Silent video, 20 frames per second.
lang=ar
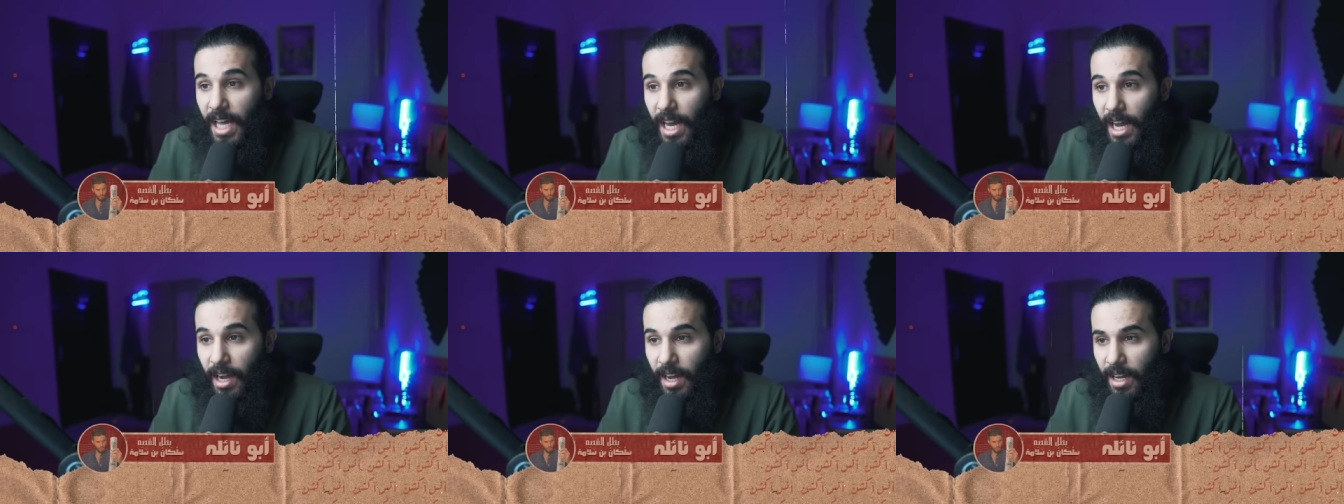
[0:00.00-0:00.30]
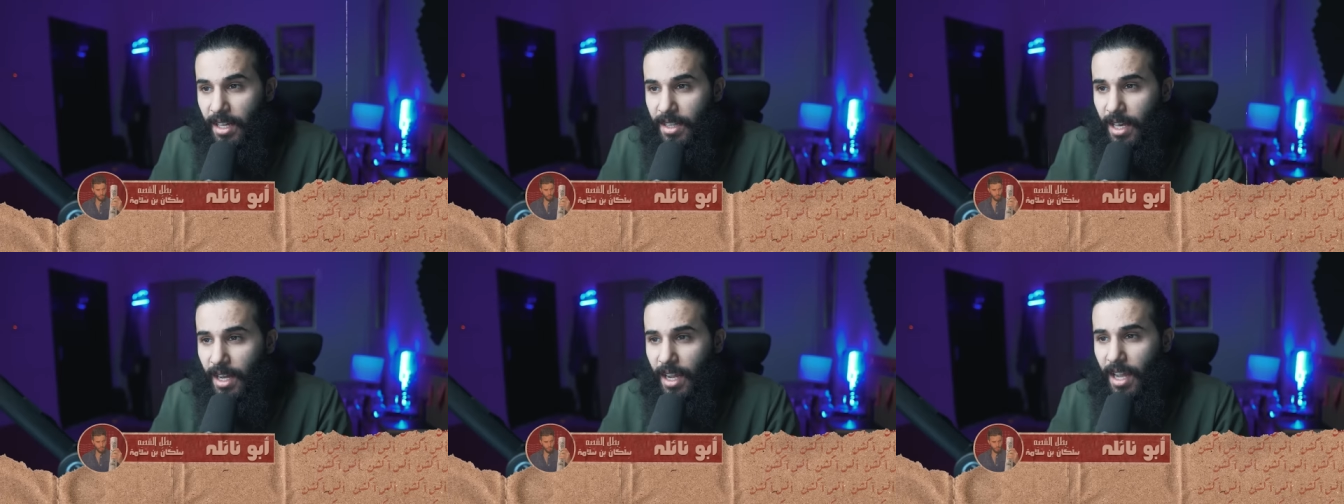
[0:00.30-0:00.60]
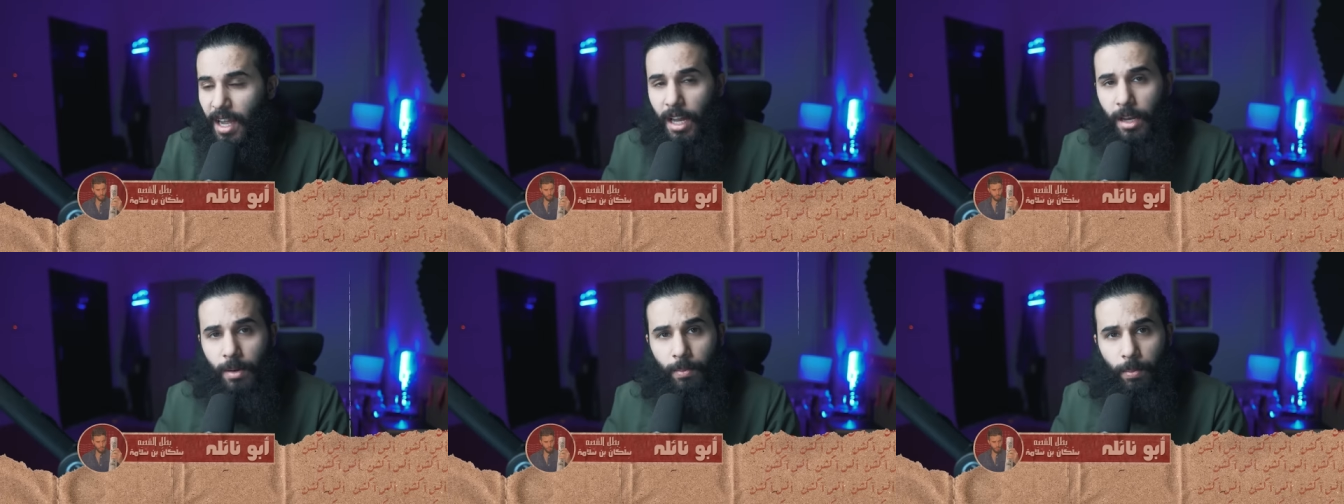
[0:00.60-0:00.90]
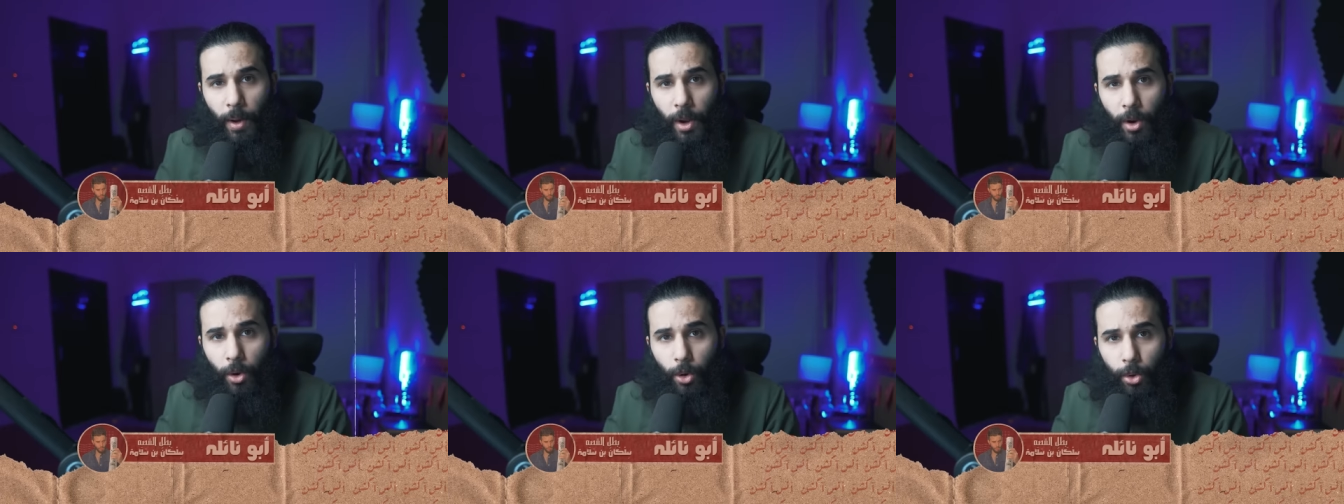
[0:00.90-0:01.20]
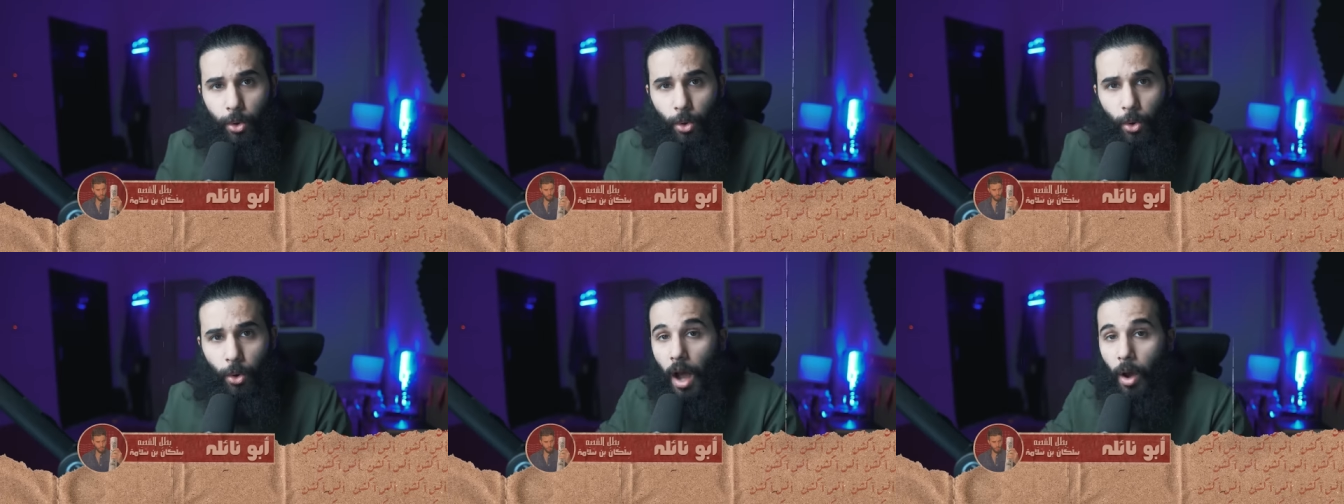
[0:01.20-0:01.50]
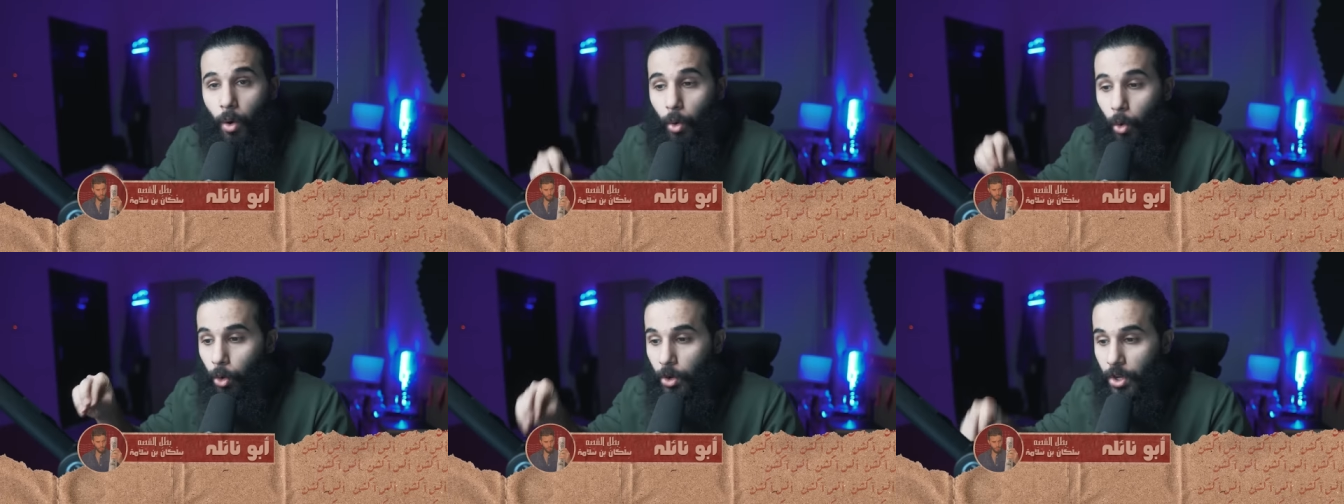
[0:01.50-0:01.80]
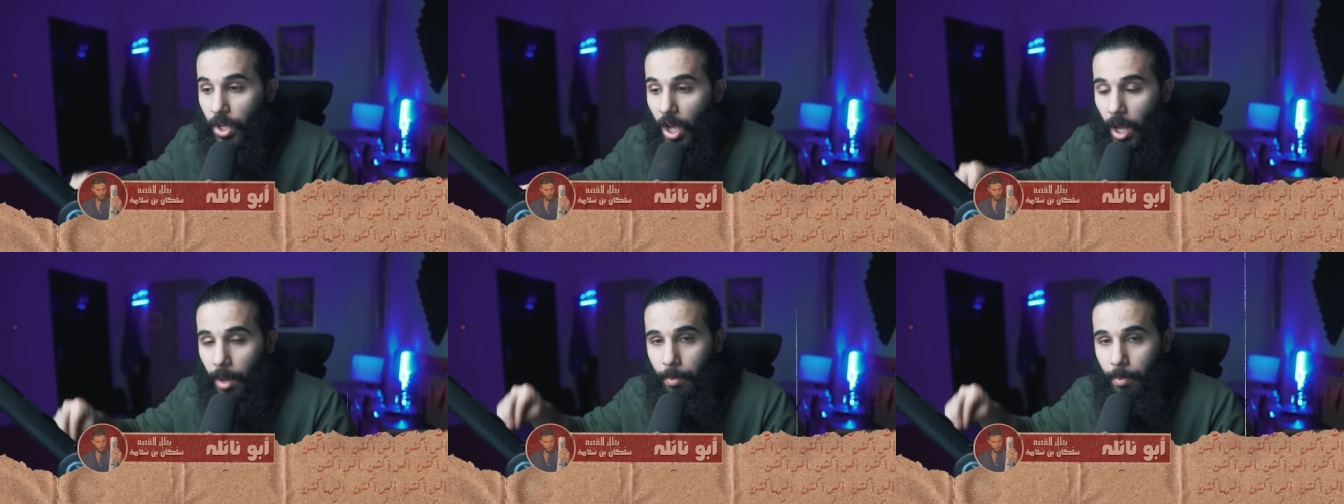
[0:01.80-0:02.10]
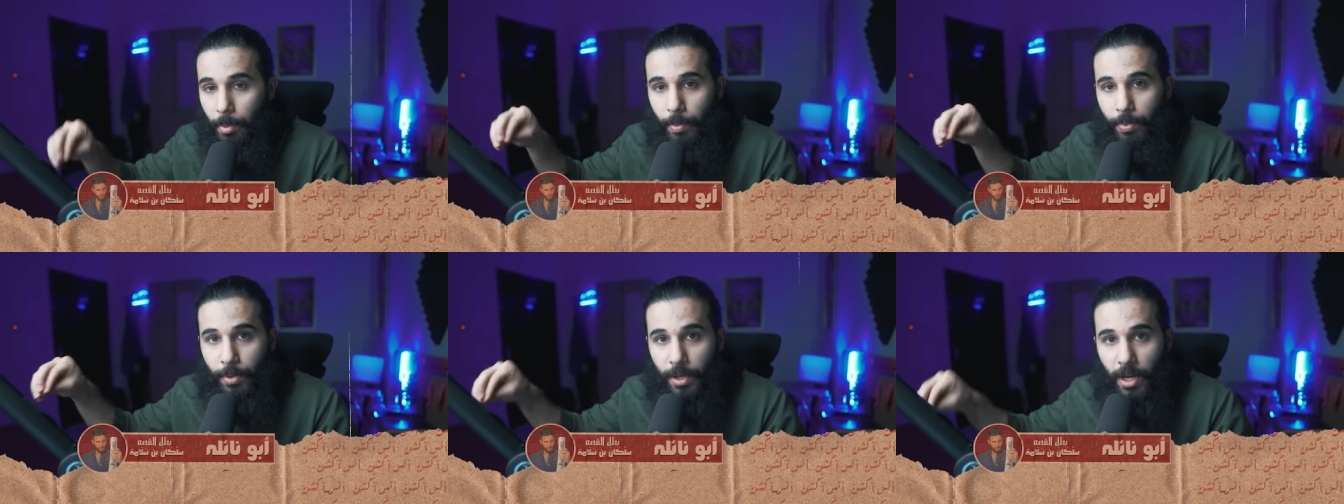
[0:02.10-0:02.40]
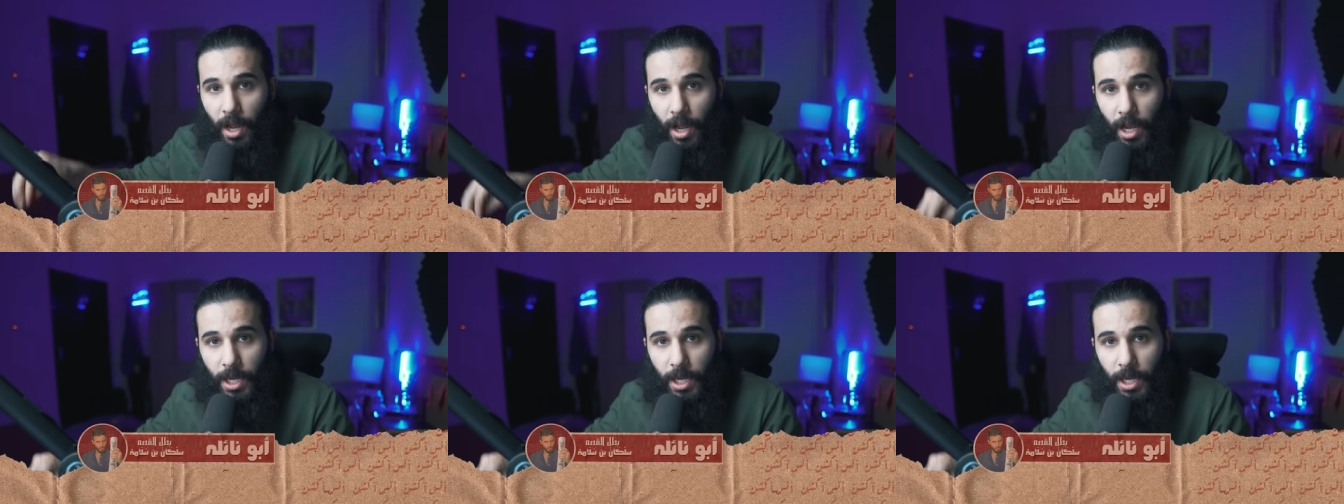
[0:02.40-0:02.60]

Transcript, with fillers: هذا كان برضو أخو كعب بن